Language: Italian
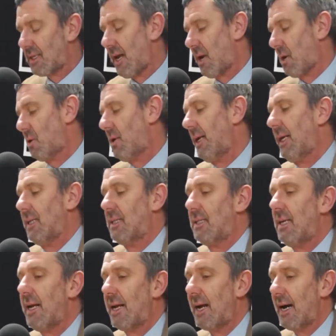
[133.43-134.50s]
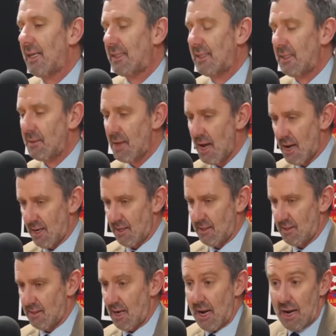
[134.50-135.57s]
e connessi legati eh,
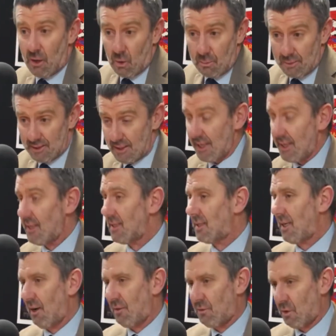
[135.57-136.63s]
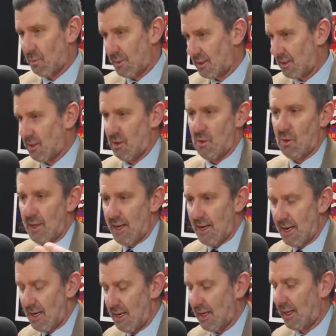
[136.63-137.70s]
alle competenze, alla formazione,
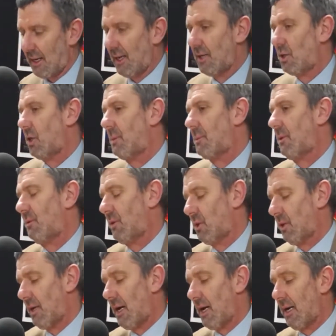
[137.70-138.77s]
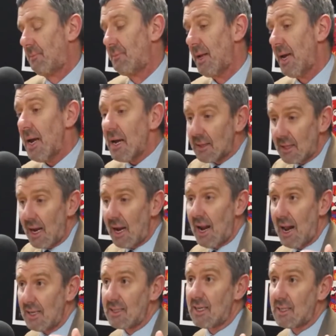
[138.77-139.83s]
alla crescita professionale.
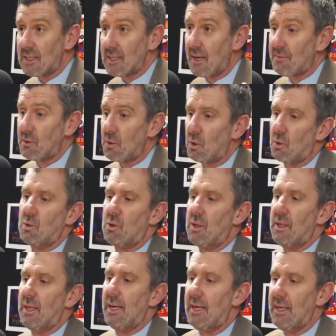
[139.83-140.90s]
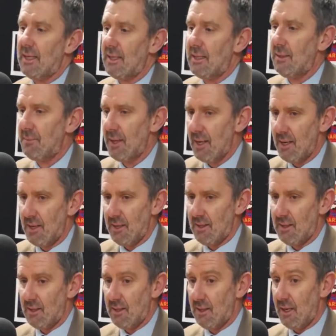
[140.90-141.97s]
Dall'altra si devono considerare
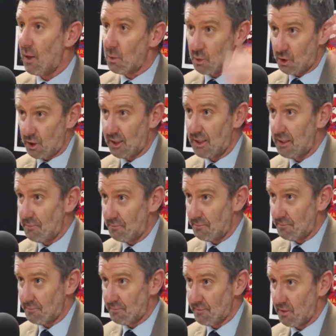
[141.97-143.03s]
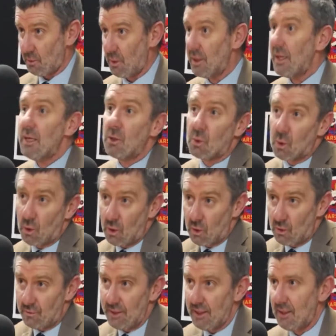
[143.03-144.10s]
eh, le uscite, quindi il
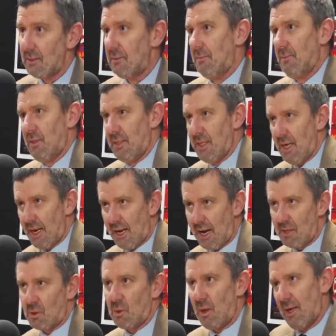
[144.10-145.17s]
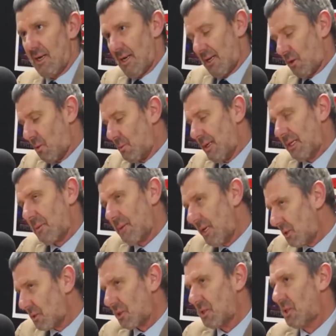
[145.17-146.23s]
turnover, sia legato al
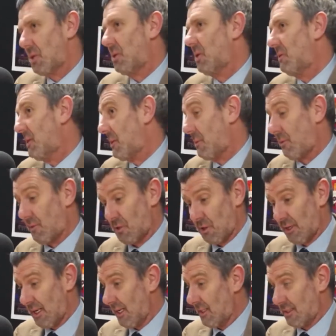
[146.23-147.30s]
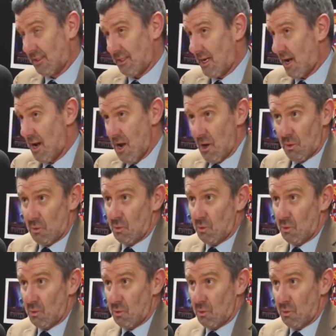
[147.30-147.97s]
completamento del ciclo di vita professionale, sia un